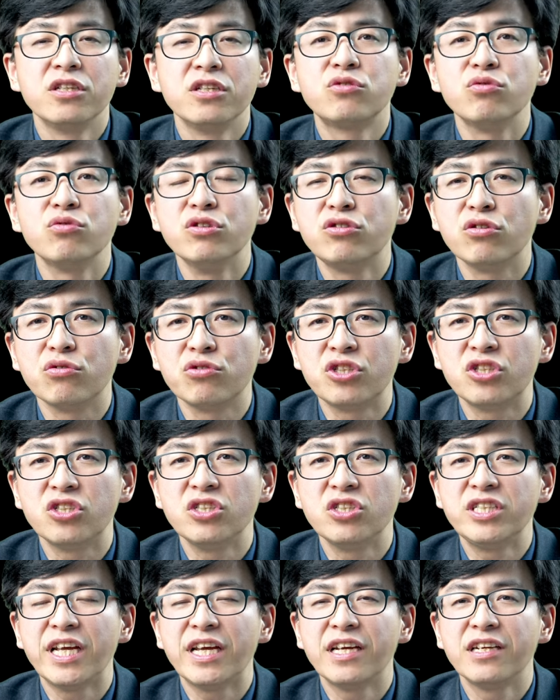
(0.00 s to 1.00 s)
遵守时
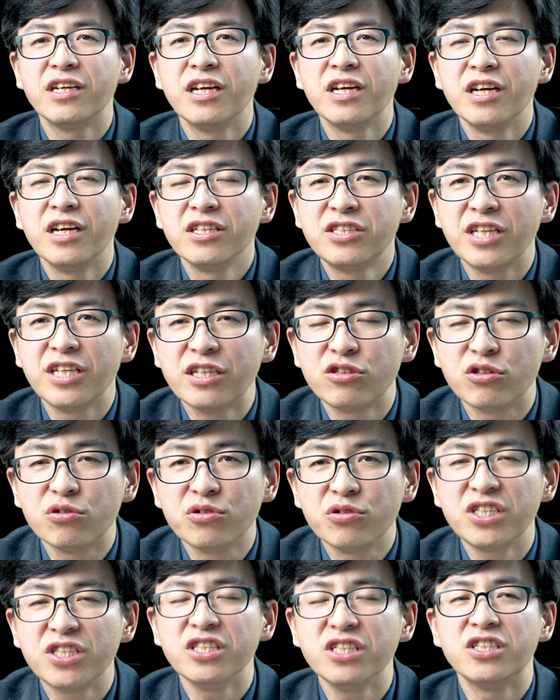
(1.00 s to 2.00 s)
间，坚守
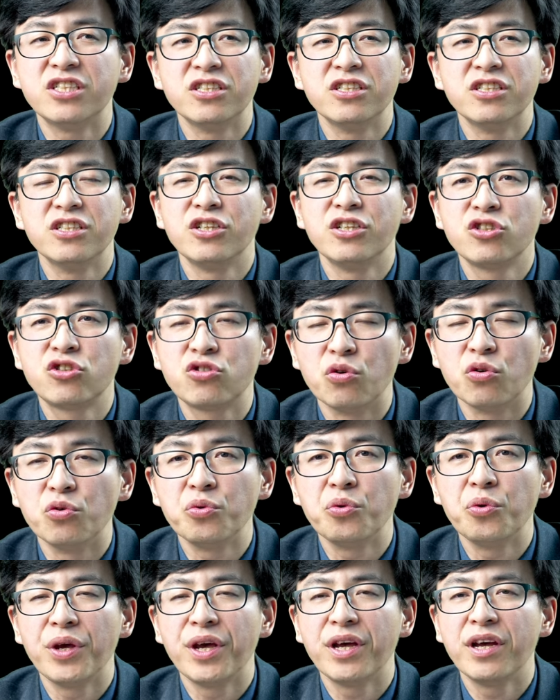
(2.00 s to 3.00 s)
信实，守
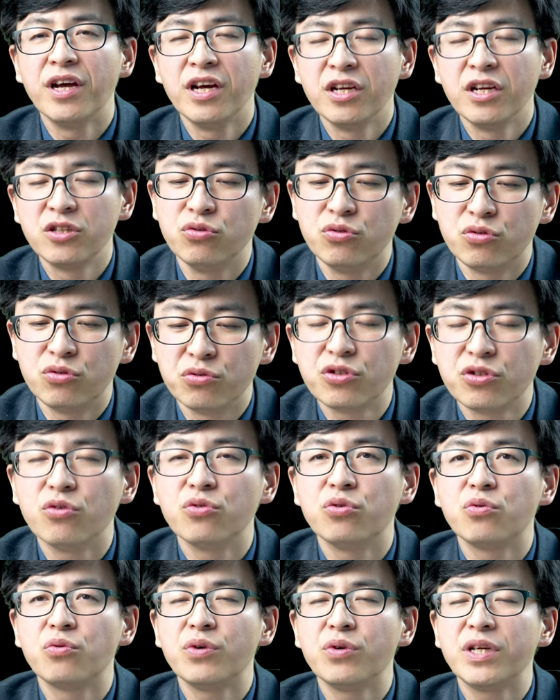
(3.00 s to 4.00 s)
约，遵守交
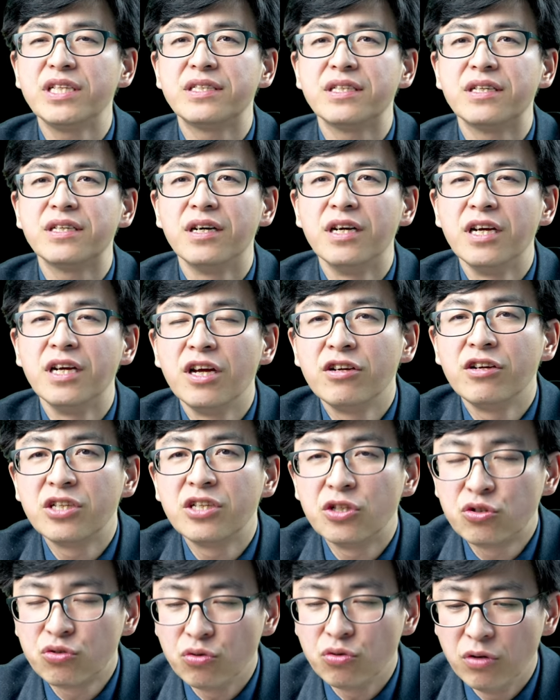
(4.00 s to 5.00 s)
通规则，
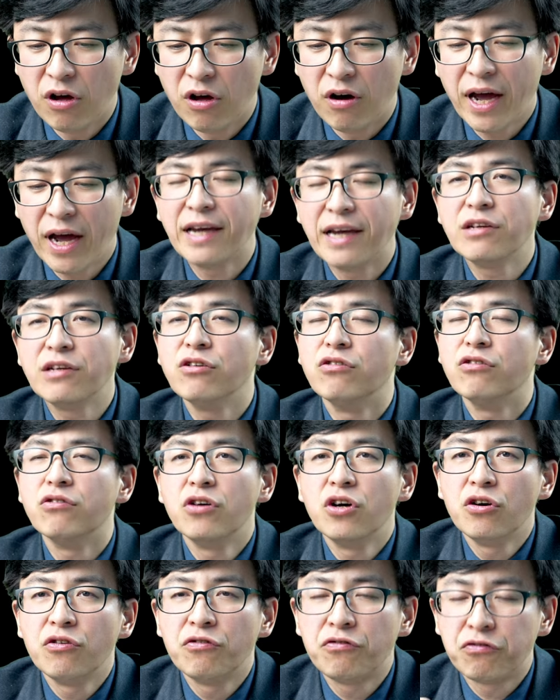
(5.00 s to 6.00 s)
尊老爱幼，
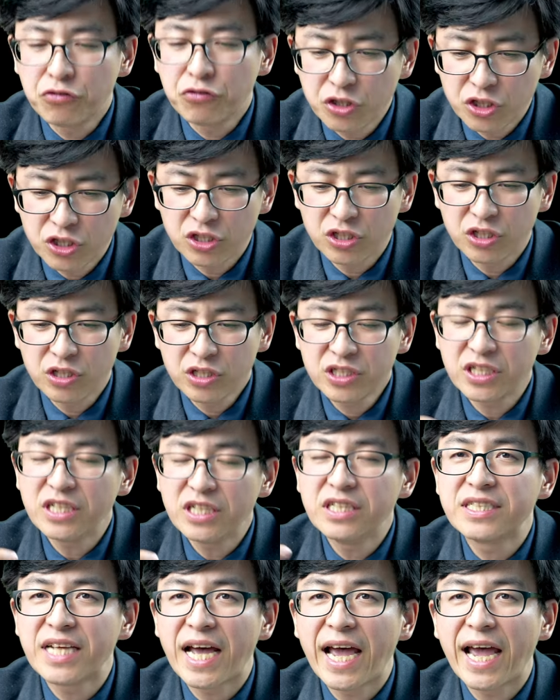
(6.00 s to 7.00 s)
扶持
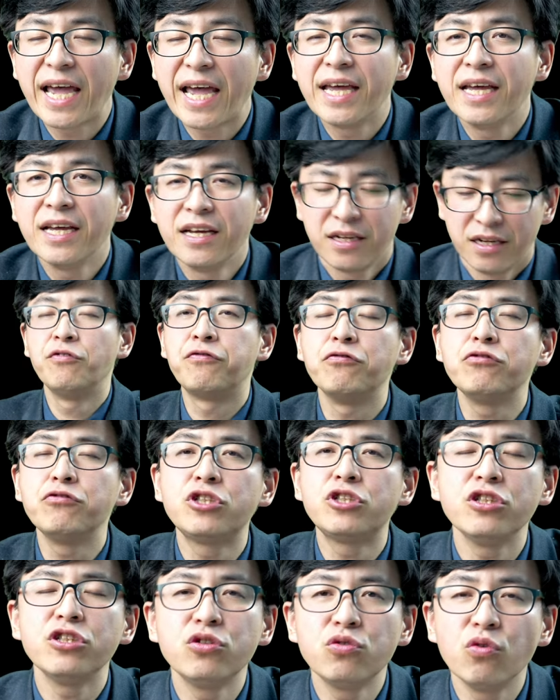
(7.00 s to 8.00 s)
赈灾，扶
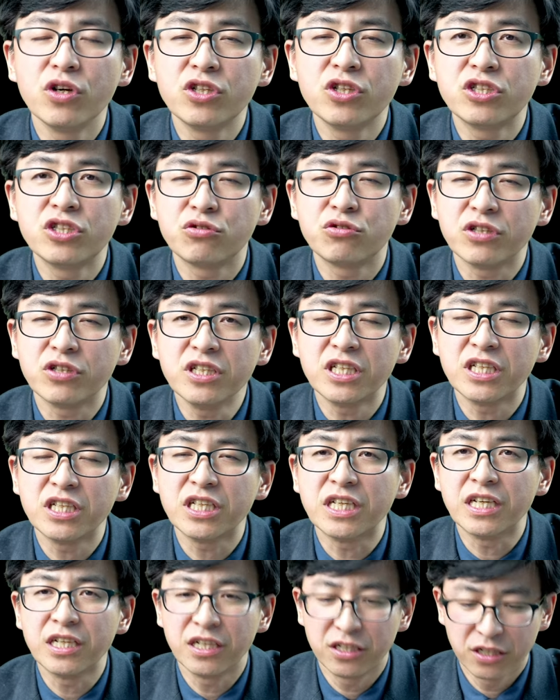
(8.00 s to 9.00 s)
持弱势群
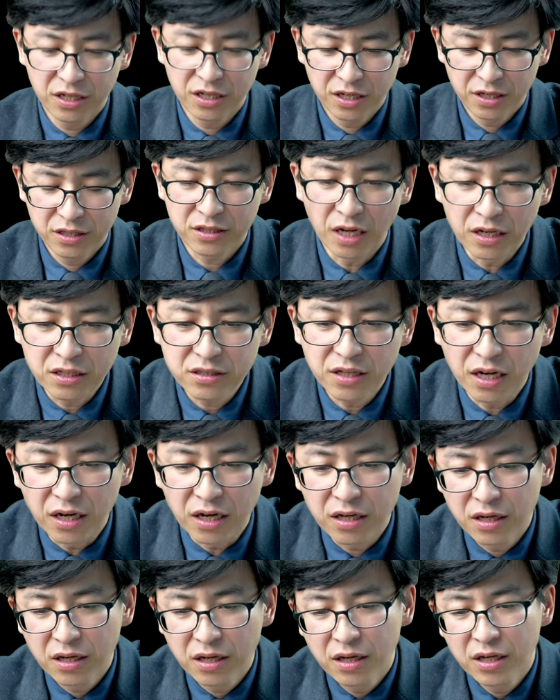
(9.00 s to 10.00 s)
体等
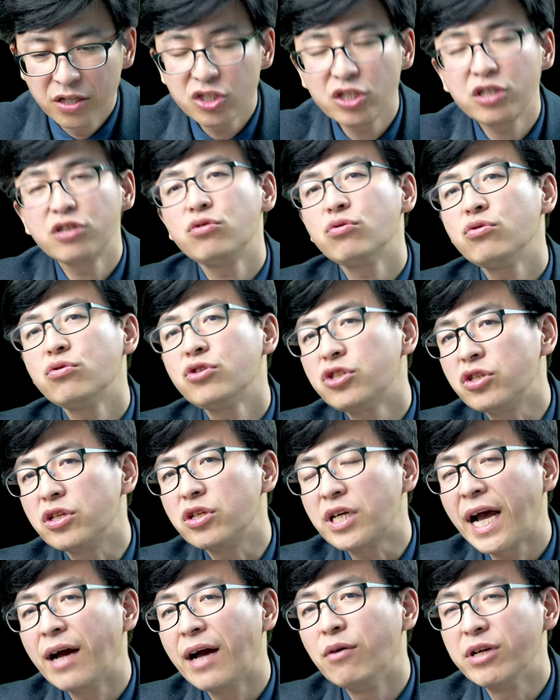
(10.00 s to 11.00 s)
等，这个都是
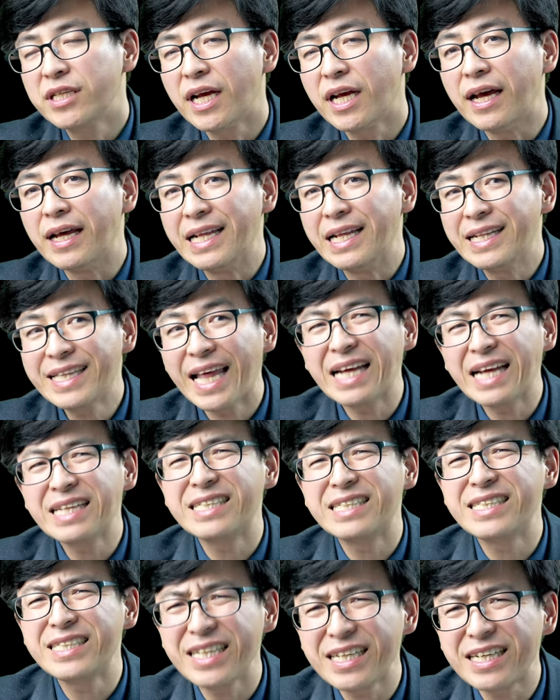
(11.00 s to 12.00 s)
看为善。但
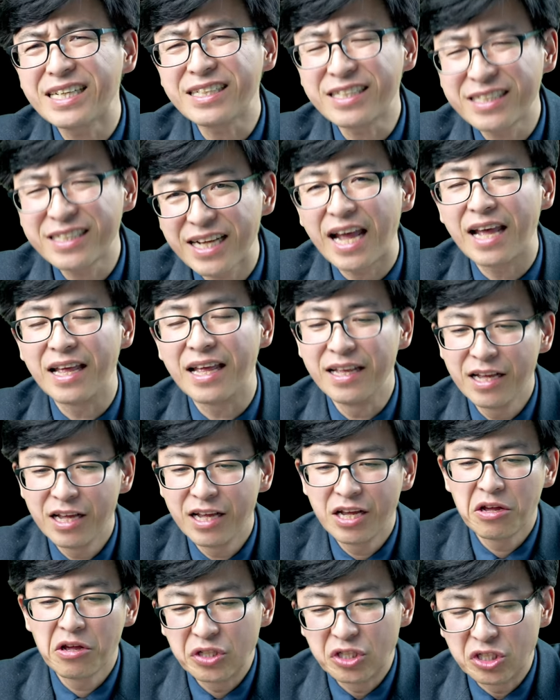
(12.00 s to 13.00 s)
是这个善，
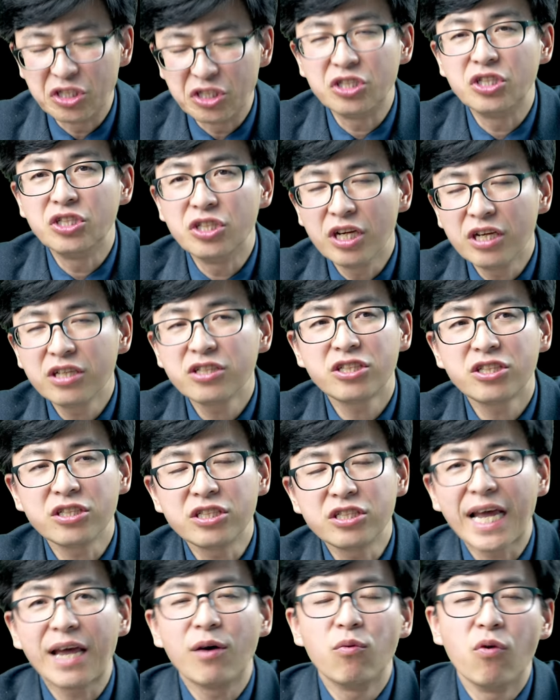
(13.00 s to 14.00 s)
只能是
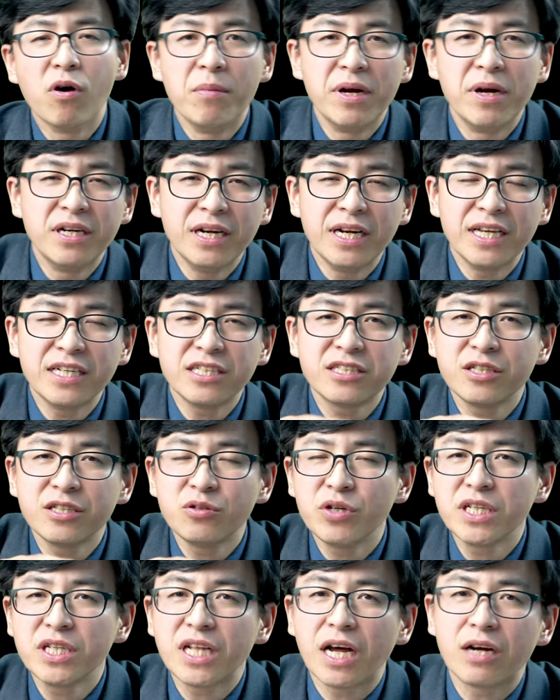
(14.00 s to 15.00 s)
在我们人类社
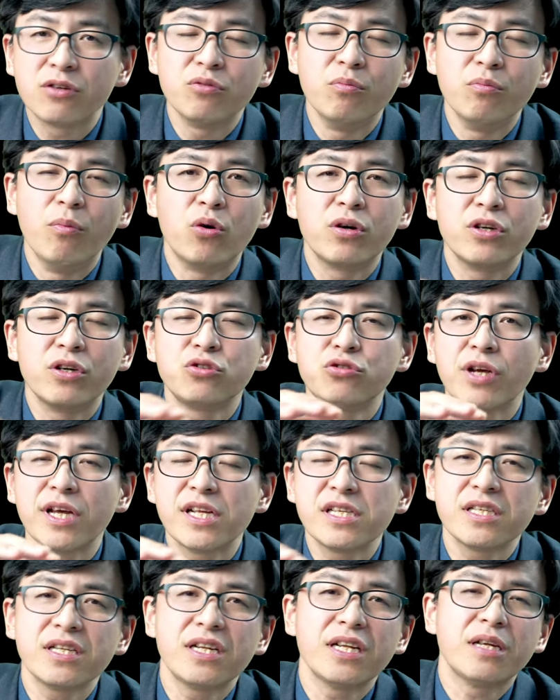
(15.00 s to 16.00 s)
会当中某个
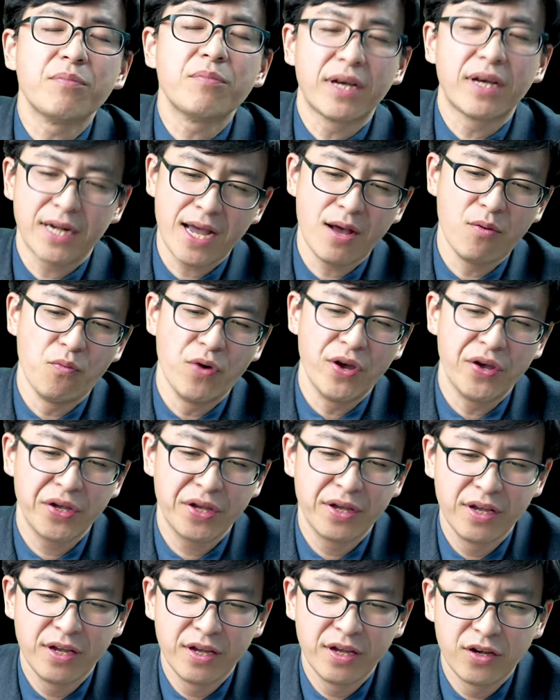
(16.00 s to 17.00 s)
圈子里面看
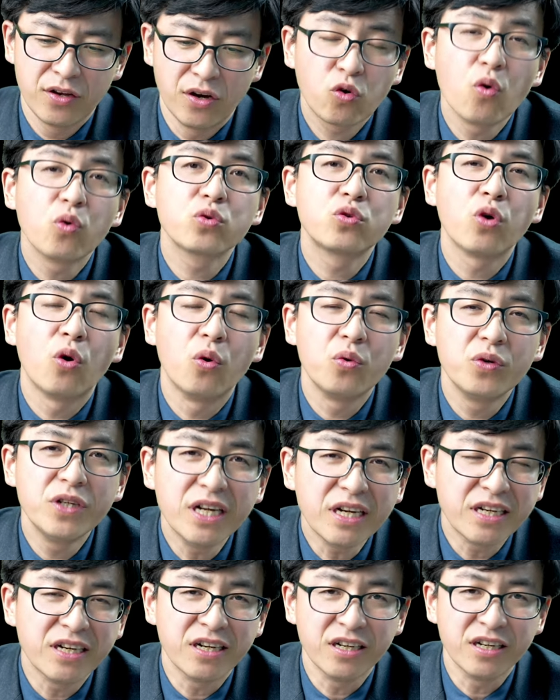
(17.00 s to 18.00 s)
为共同
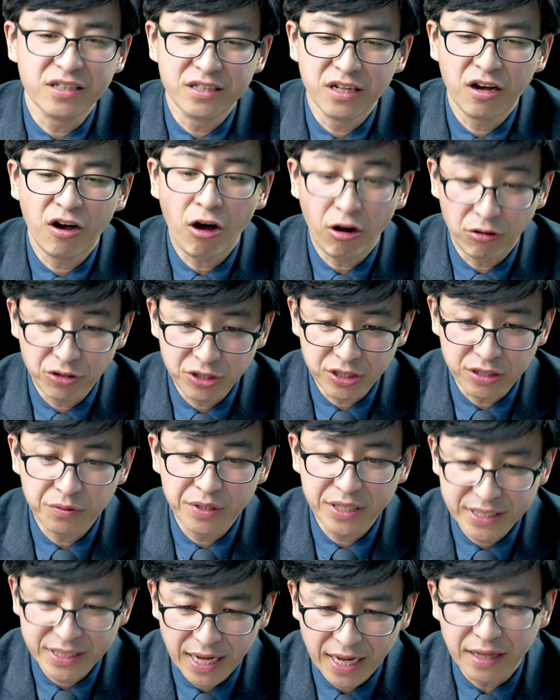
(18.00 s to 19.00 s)
认可的好行
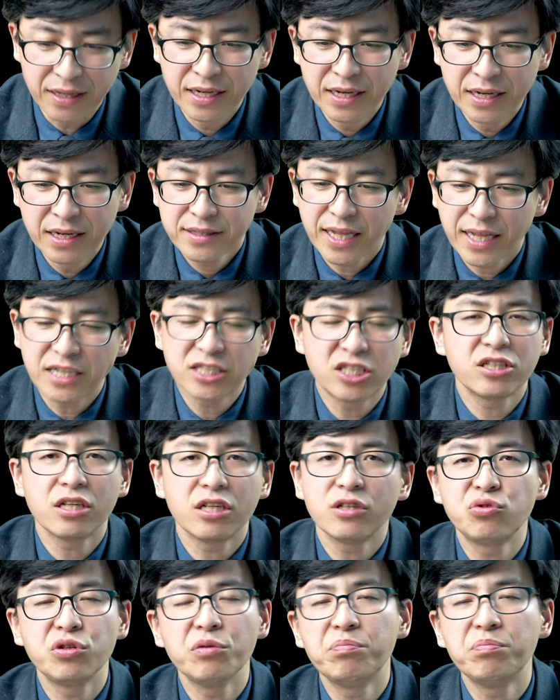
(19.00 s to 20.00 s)
为善，但是
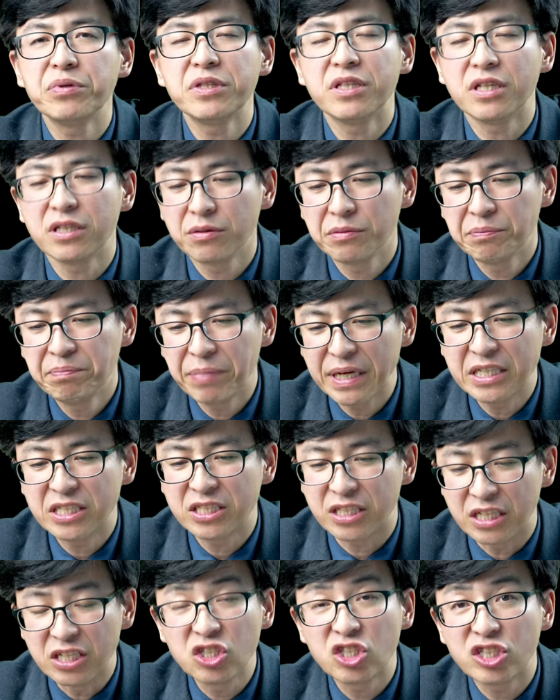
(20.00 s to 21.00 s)
它却不能被
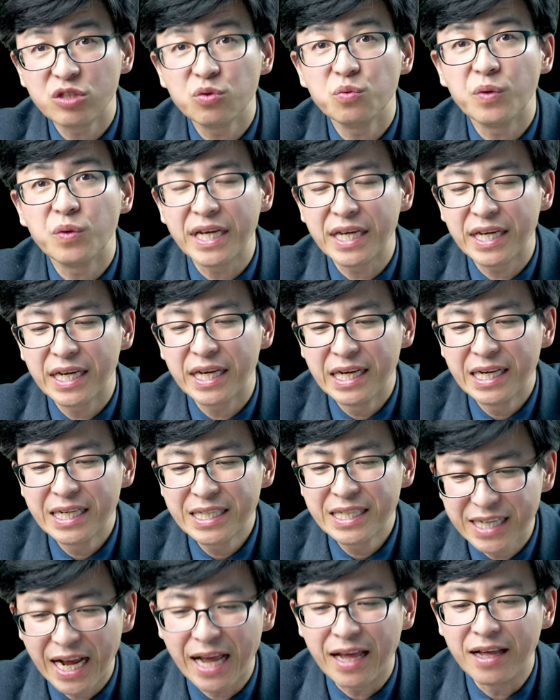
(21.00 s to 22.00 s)
神视为
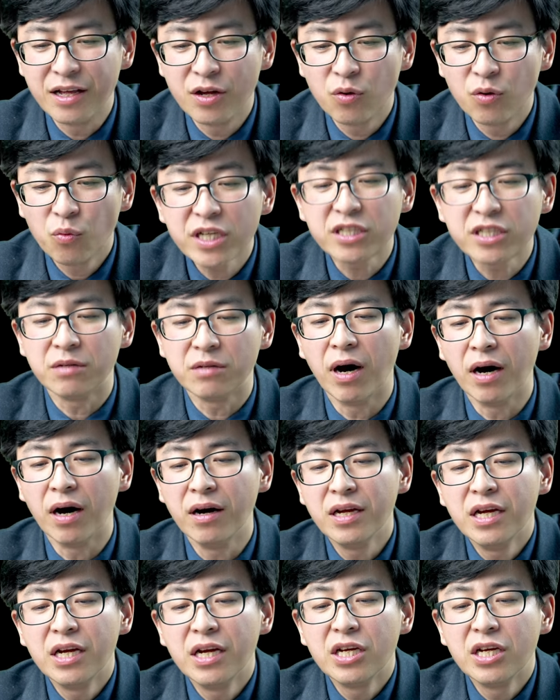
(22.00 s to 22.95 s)
善。为什么？